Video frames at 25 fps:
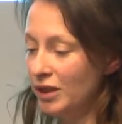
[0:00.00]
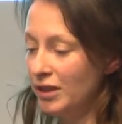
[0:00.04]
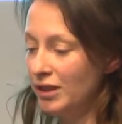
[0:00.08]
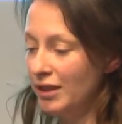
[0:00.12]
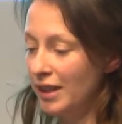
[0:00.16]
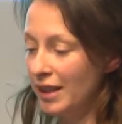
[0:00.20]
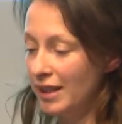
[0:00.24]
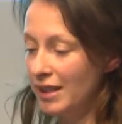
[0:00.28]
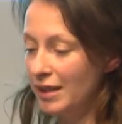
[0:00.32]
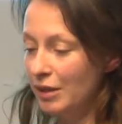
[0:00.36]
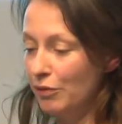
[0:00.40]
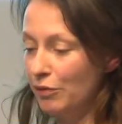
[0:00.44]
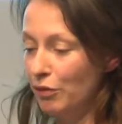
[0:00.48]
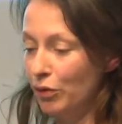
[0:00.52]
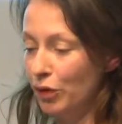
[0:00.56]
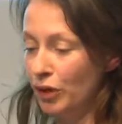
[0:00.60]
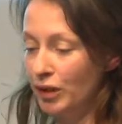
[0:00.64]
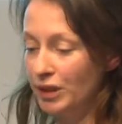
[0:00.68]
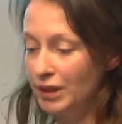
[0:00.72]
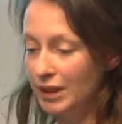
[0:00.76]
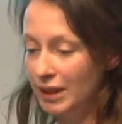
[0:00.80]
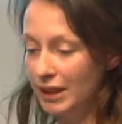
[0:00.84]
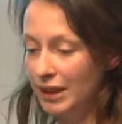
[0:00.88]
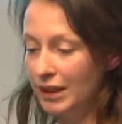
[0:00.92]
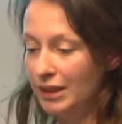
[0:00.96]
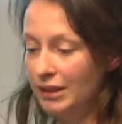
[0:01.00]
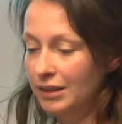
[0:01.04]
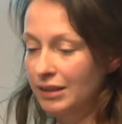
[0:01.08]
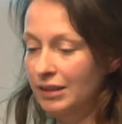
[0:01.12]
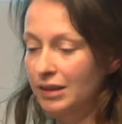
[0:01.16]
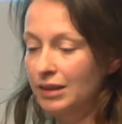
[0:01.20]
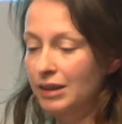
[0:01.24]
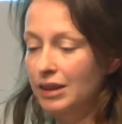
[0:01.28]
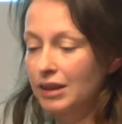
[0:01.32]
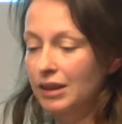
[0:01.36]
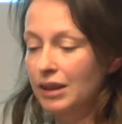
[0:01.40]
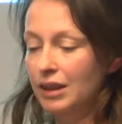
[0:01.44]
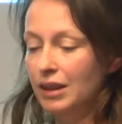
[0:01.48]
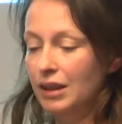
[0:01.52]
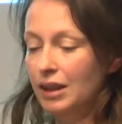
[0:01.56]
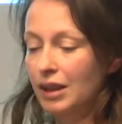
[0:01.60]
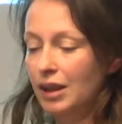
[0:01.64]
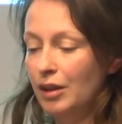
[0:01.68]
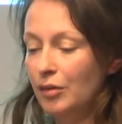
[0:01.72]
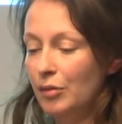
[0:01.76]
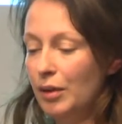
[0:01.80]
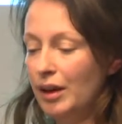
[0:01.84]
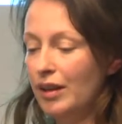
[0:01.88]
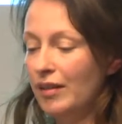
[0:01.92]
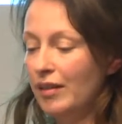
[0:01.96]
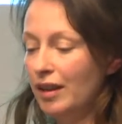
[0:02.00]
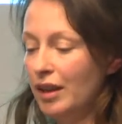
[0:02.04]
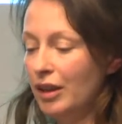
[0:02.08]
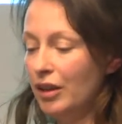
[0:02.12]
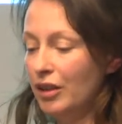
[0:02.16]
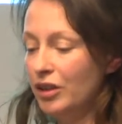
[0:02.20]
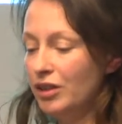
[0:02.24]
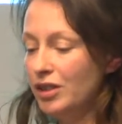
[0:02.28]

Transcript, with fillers: in der Dammtorstraße 14.